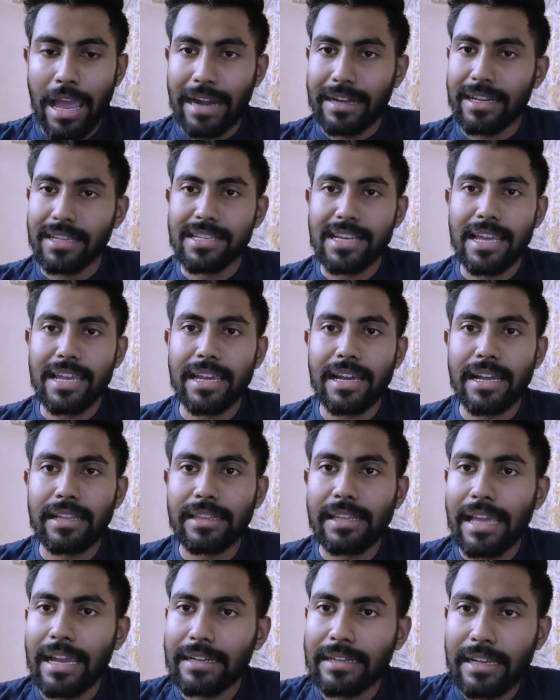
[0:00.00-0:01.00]
একটা
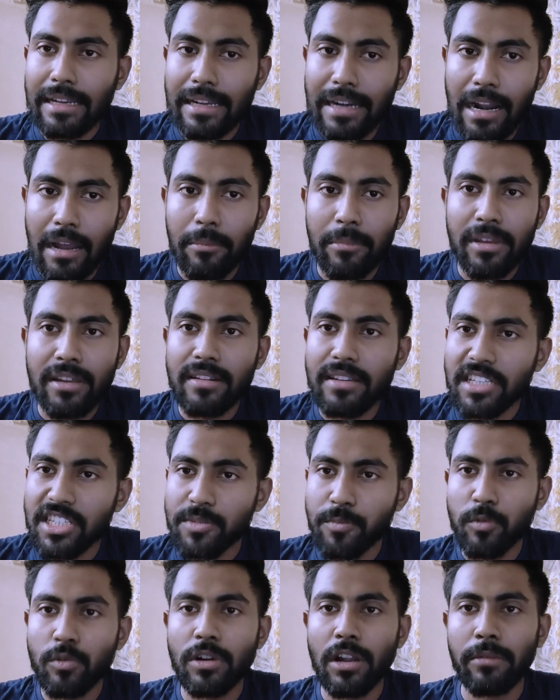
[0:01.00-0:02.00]
জায়গাতে একটা গ্রামের
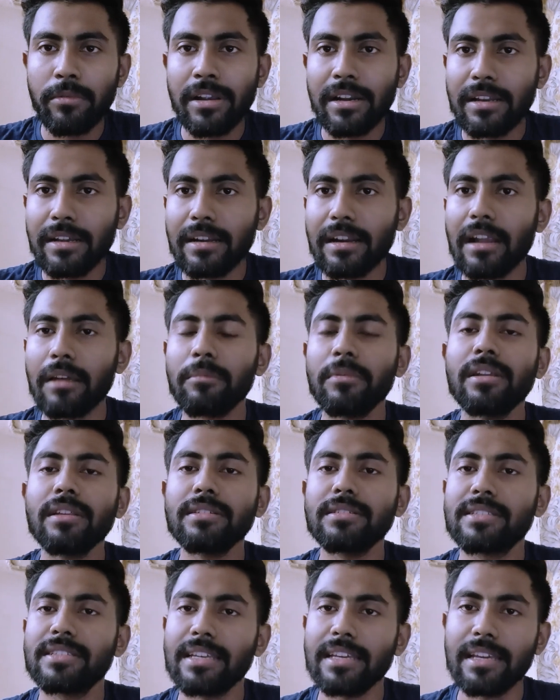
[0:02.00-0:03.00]
রিচপুর নামে একটা গ্রামের
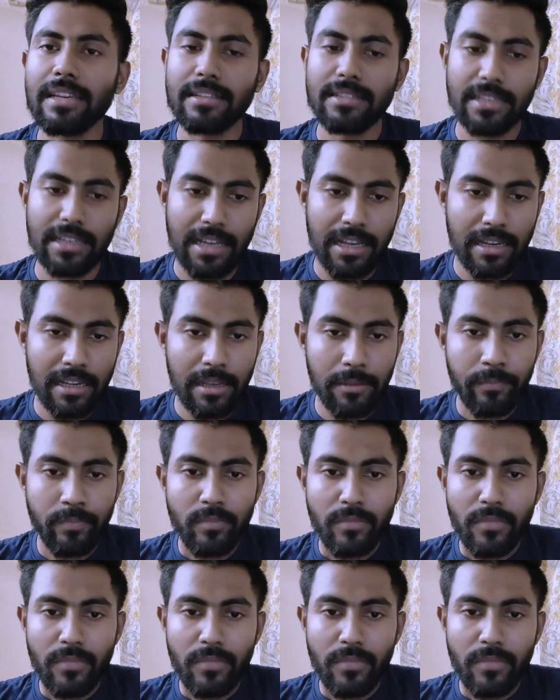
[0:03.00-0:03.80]
সে সেখানে